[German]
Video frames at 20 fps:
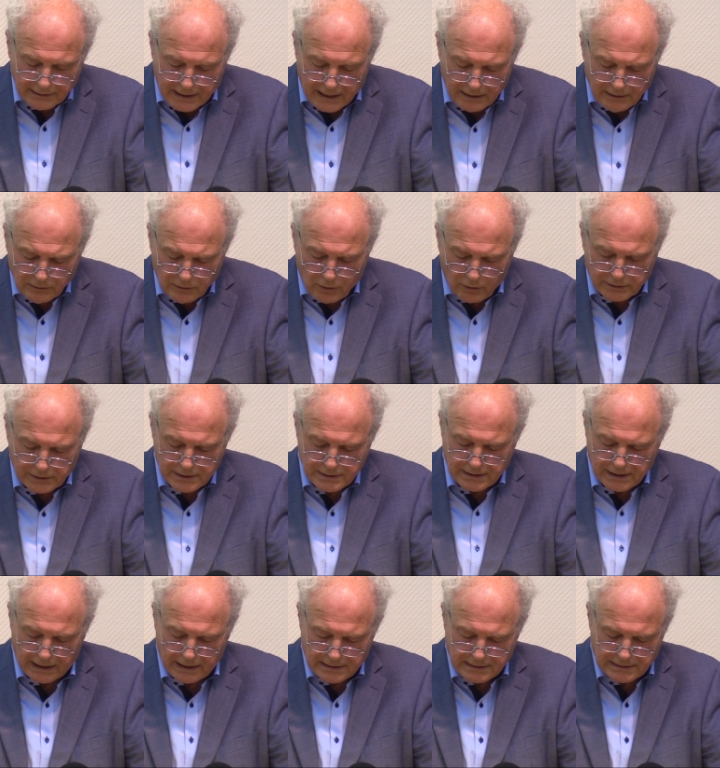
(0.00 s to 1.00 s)
Kind Gottes
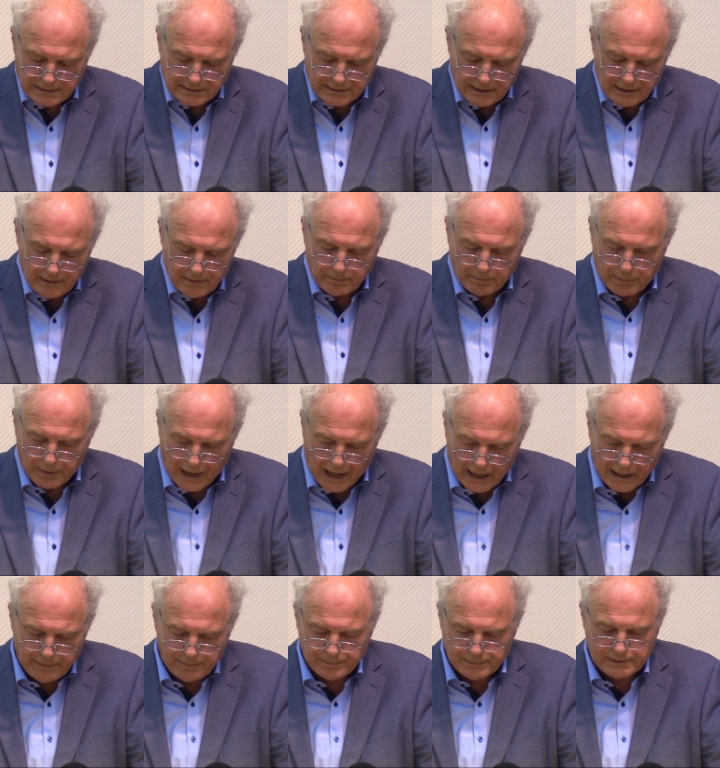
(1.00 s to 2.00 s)
ist,
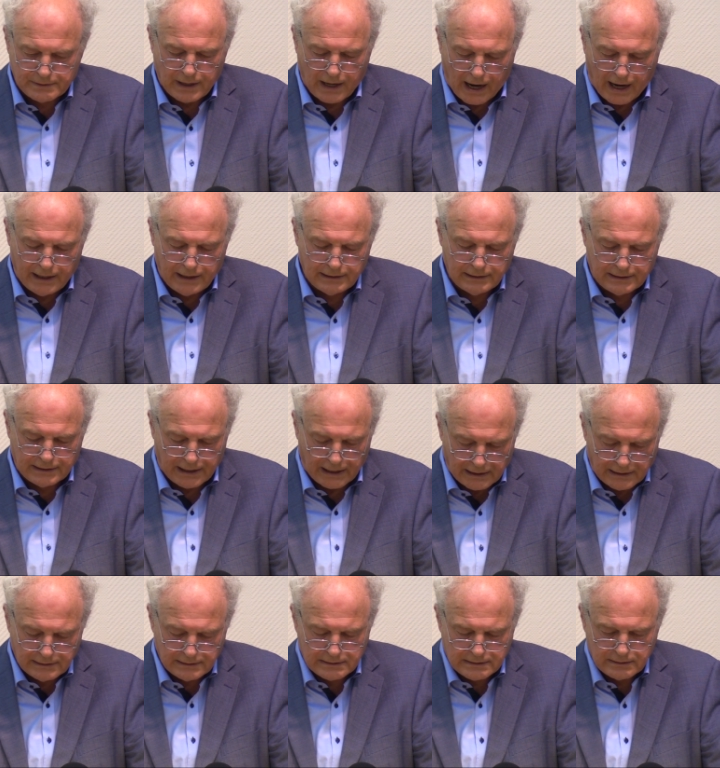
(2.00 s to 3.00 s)
bleibt ein
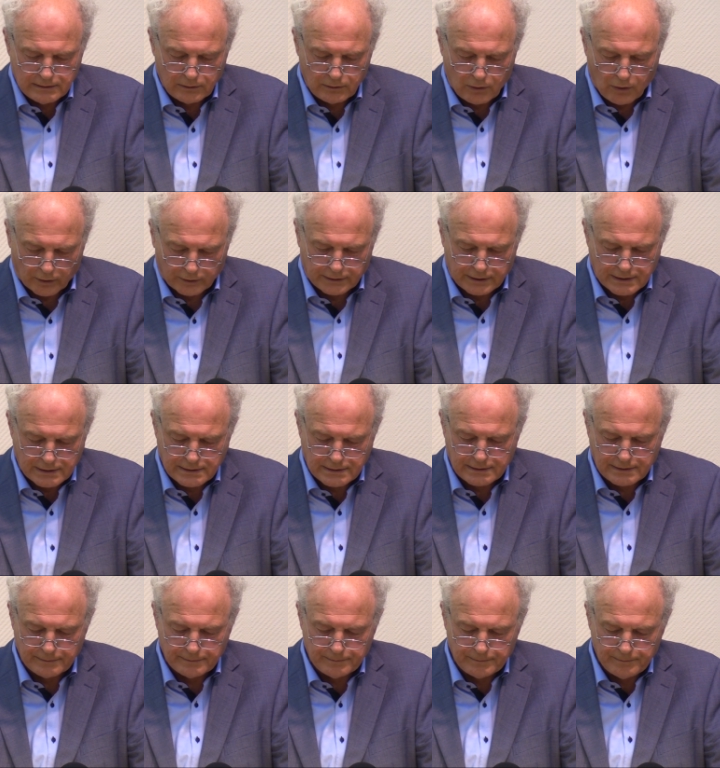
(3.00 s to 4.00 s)
Kind
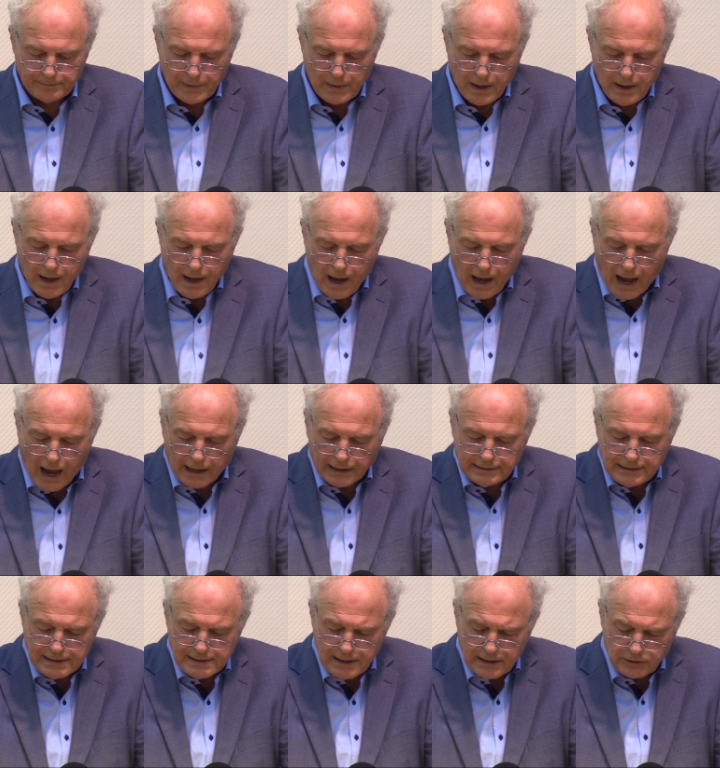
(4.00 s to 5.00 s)
Gottes. An
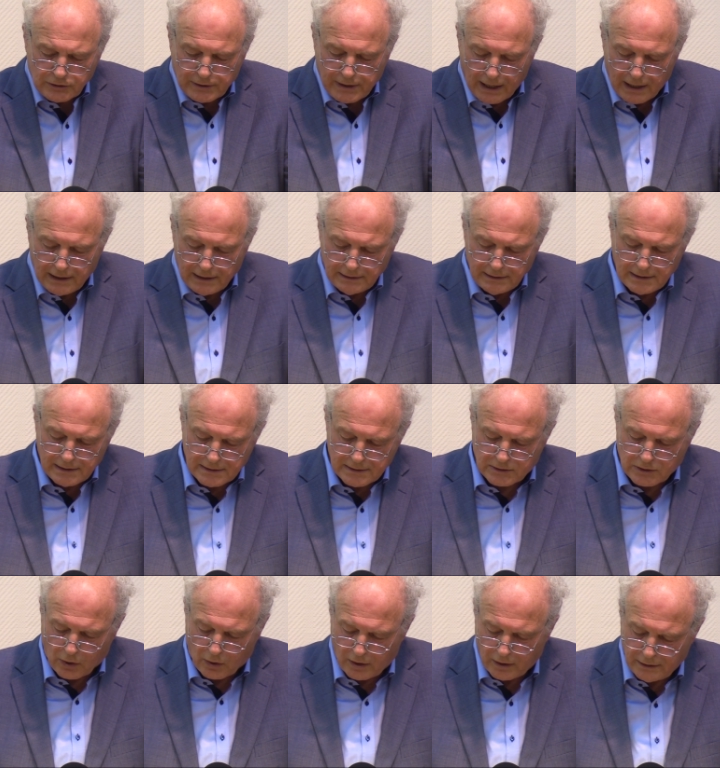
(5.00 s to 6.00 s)
dieser Stelle
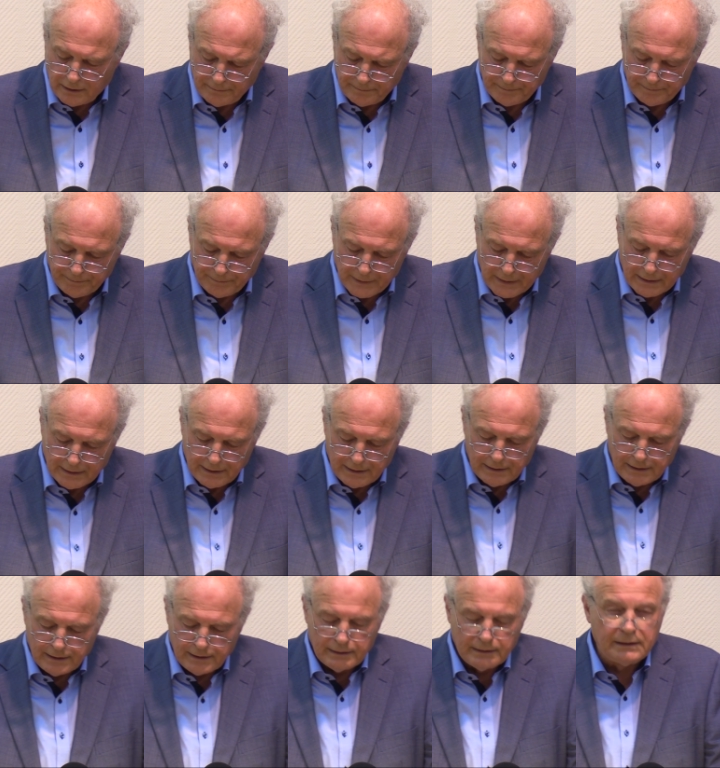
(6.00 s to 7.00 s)
soll
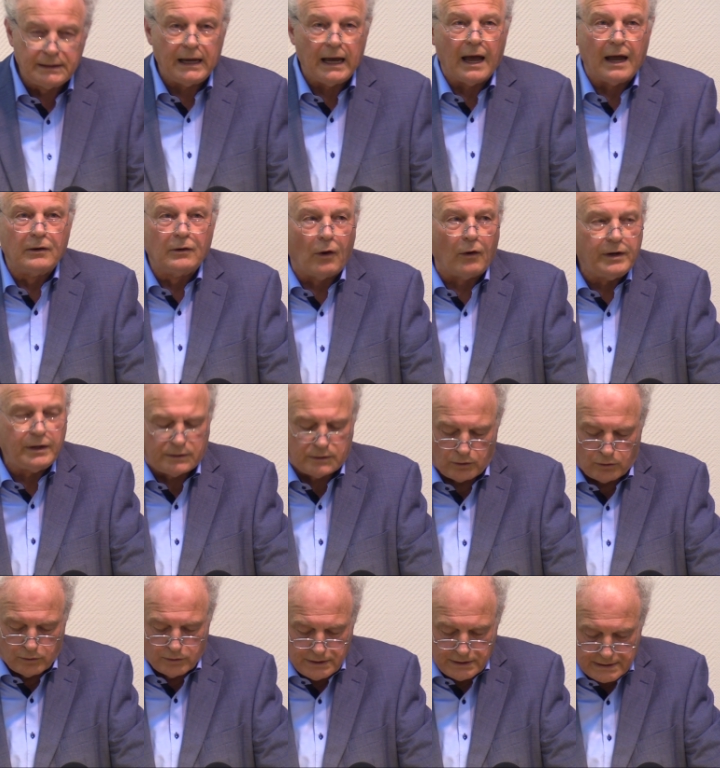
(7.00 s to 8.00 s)
die erneute
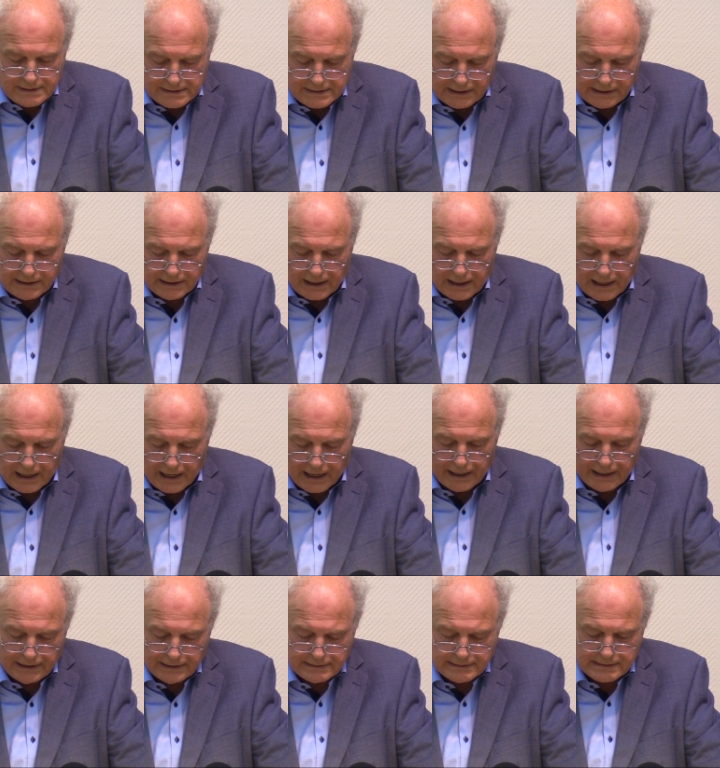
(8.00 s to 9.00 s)

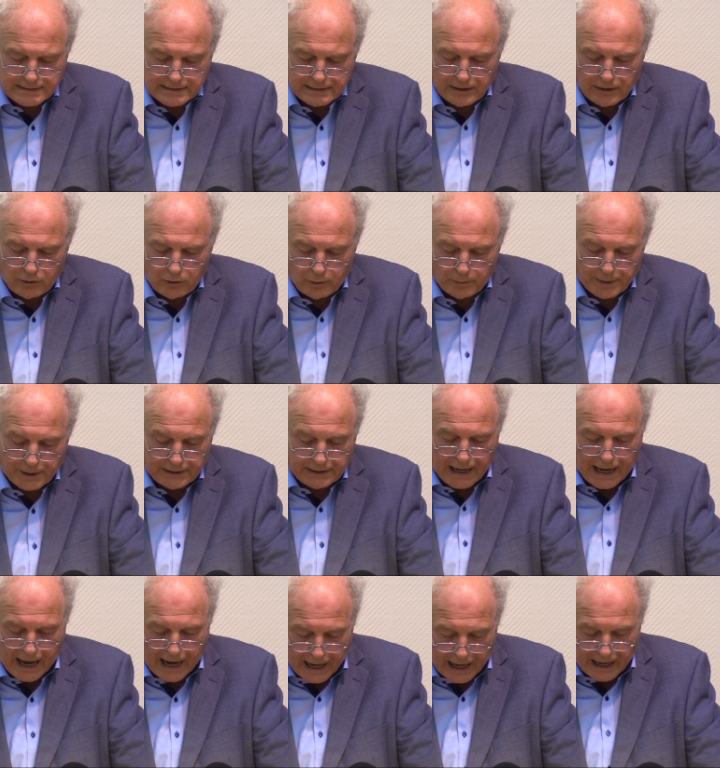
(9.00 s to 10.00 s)
Unsicherheit äh, über die
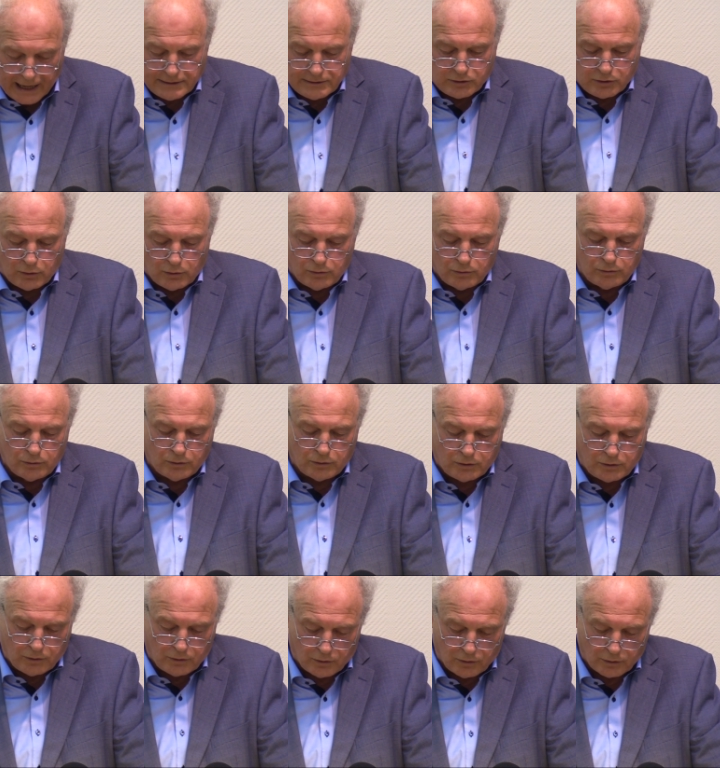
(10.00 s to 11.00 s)
Errettung
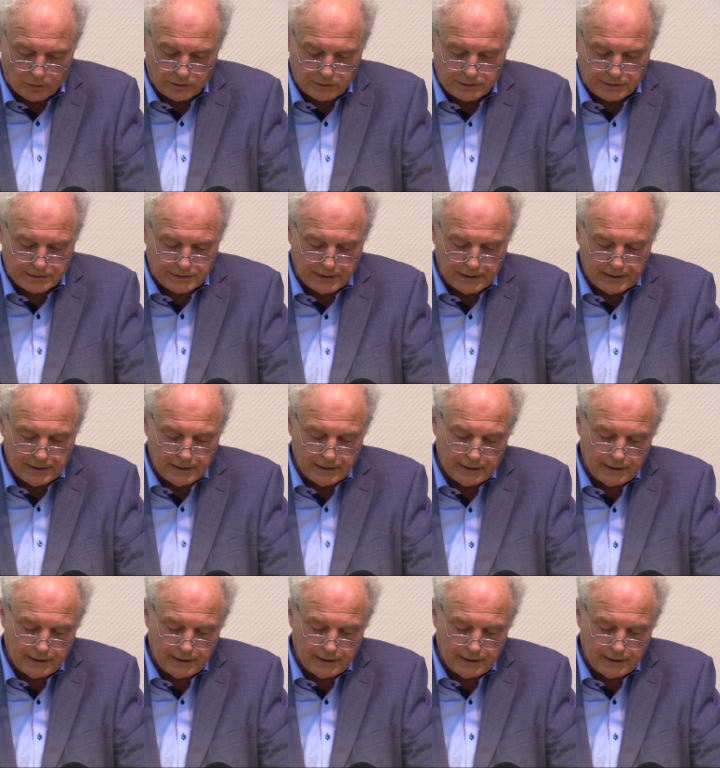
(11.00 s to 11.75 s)
und